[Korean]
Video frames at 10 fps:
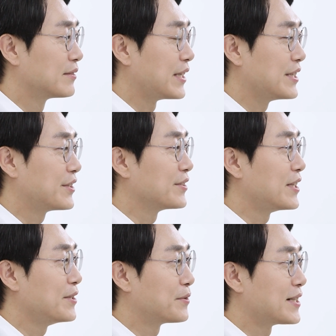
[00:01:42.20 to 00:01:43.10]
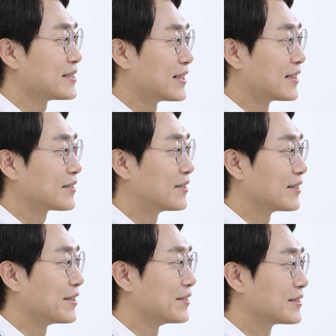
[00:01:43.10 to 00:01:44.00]
근데 이겨내려고 하진 않았던 것
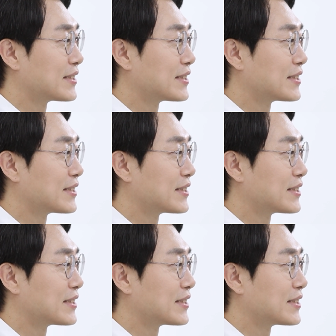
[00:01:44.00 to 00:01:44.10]
같아요.